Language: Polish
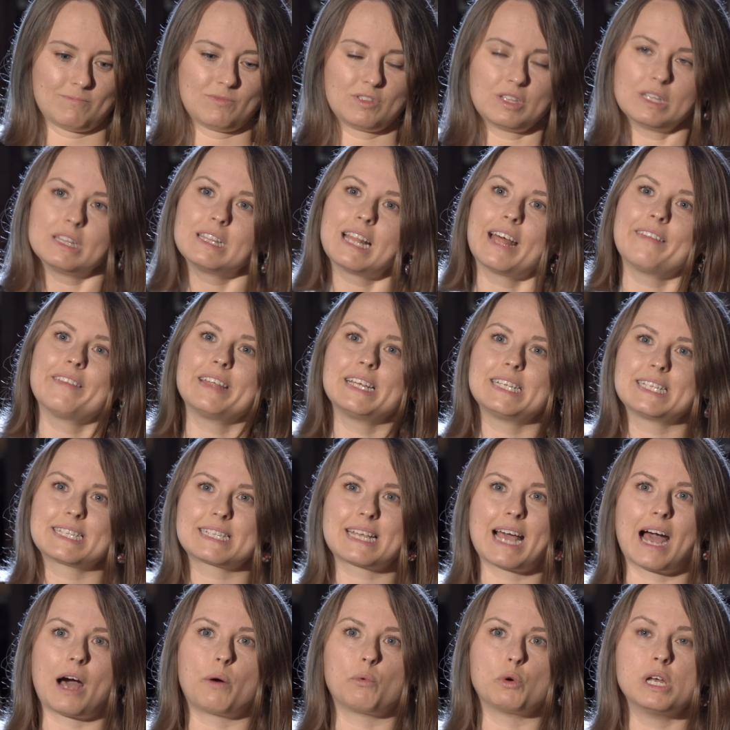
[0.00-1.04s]
danej
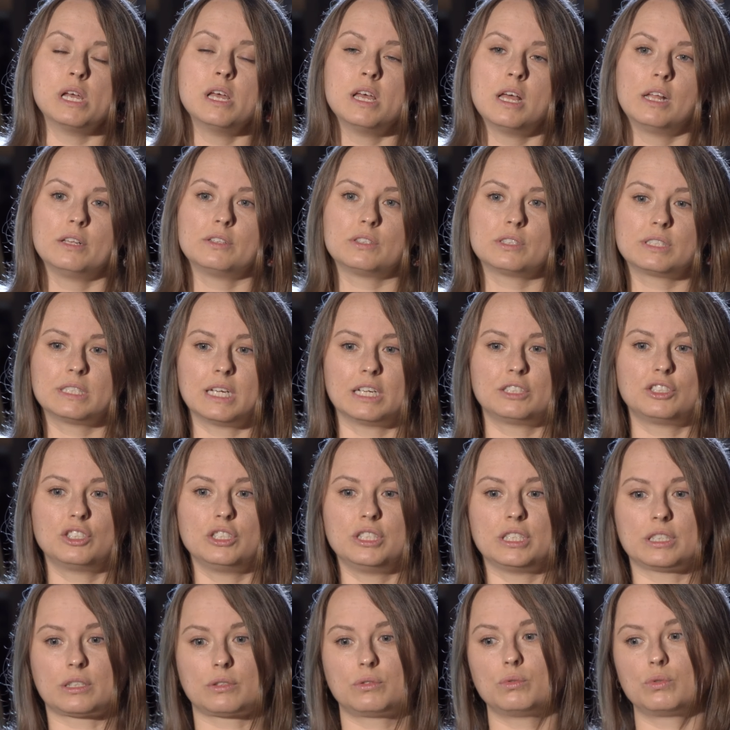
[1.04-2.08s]
skały. To znaczy
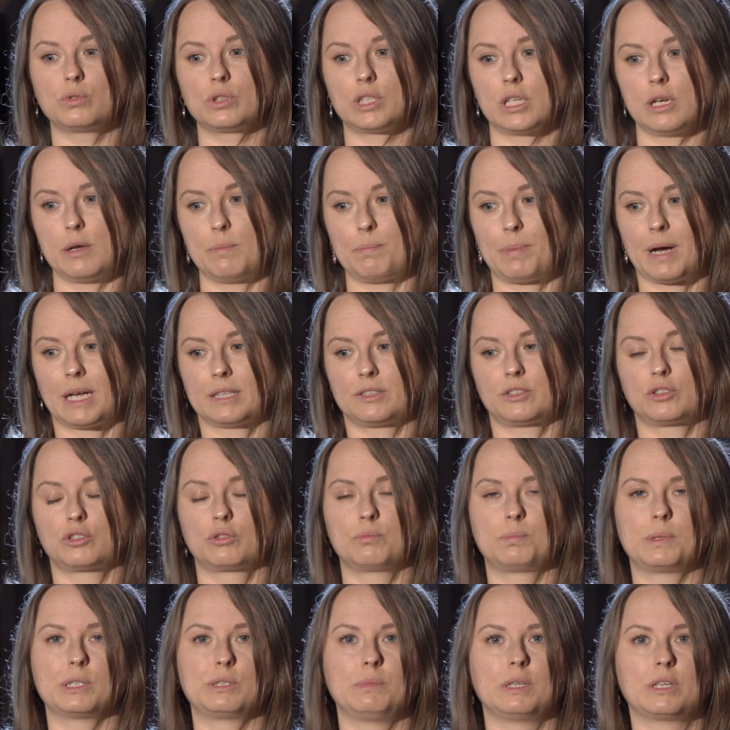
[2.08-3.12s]
niektórzy patrzą
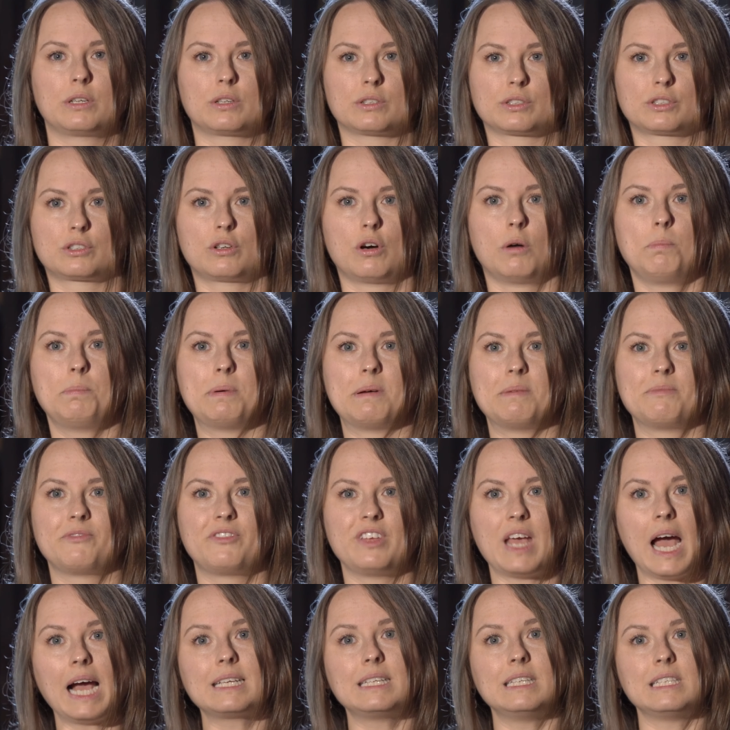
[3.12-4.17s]
pod mikroskopem, w
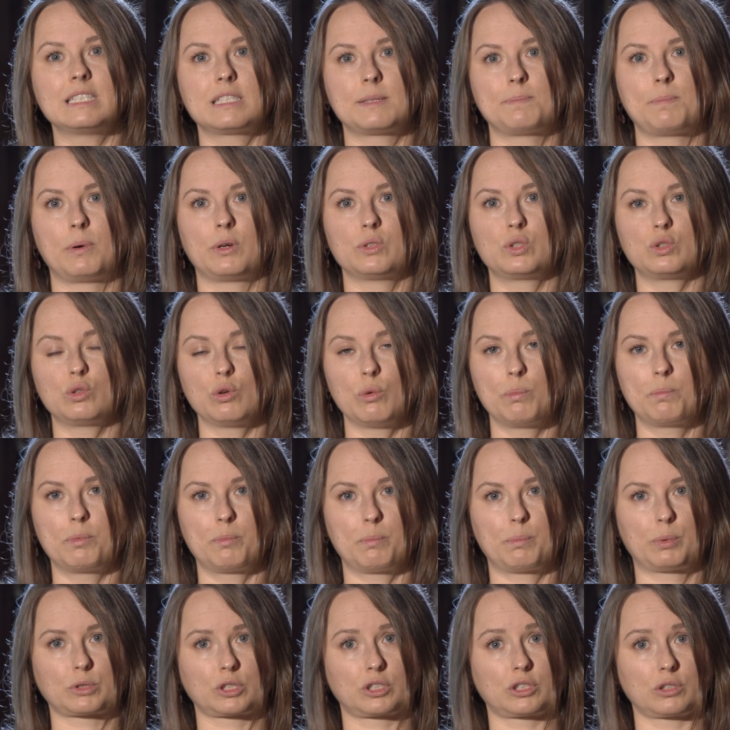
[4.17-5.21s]
jaki sposób
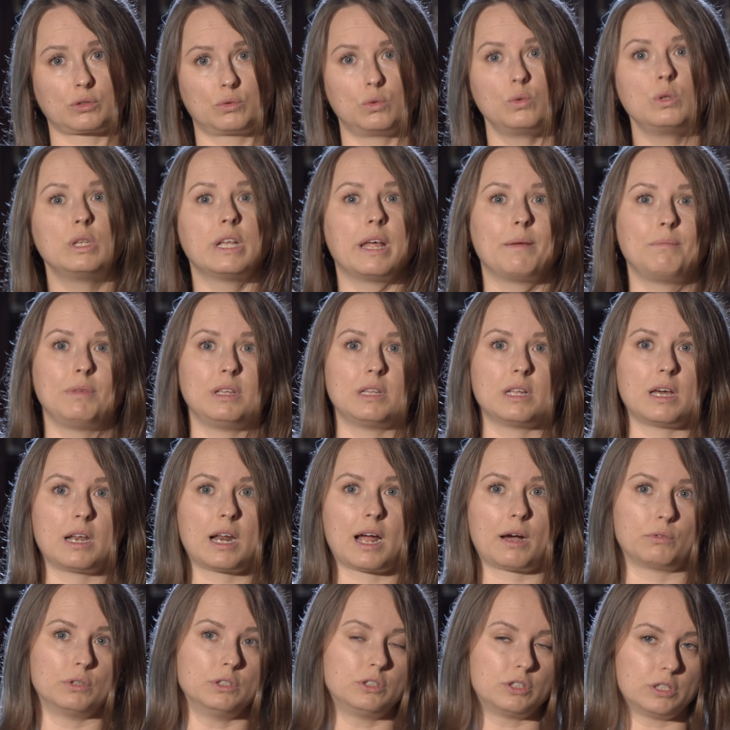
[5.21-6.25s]
poszczególne
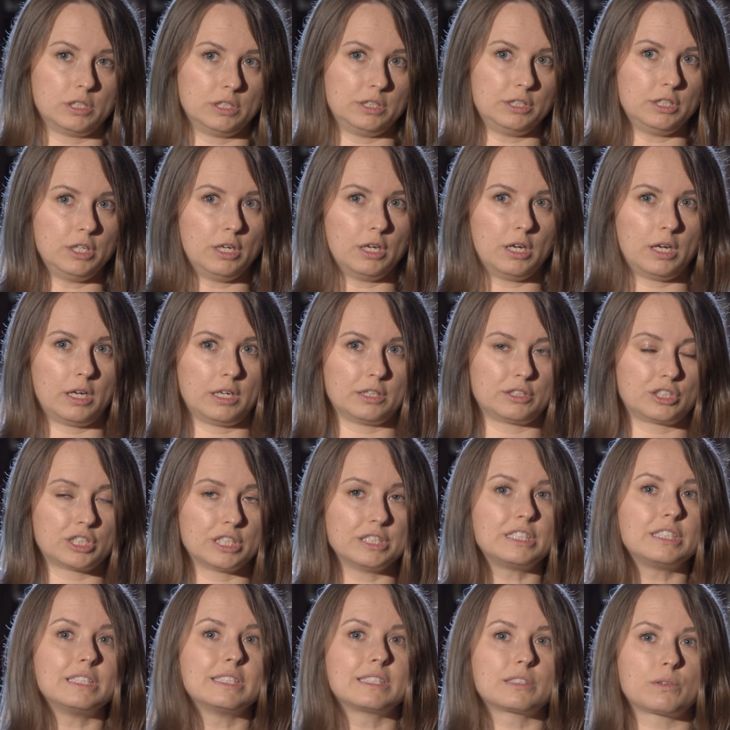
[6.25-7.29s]
minerały, czyli e,
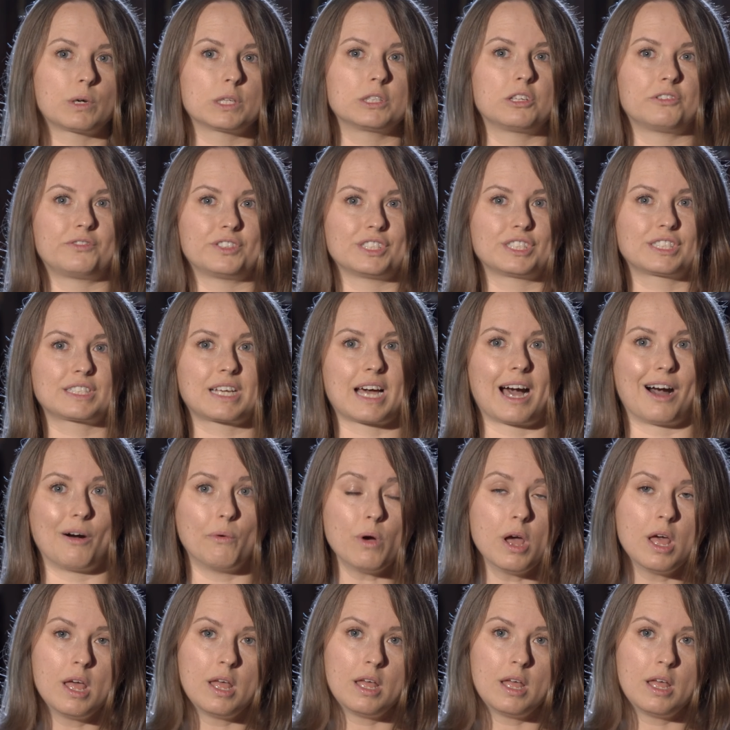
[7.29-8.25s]
części składowe skał,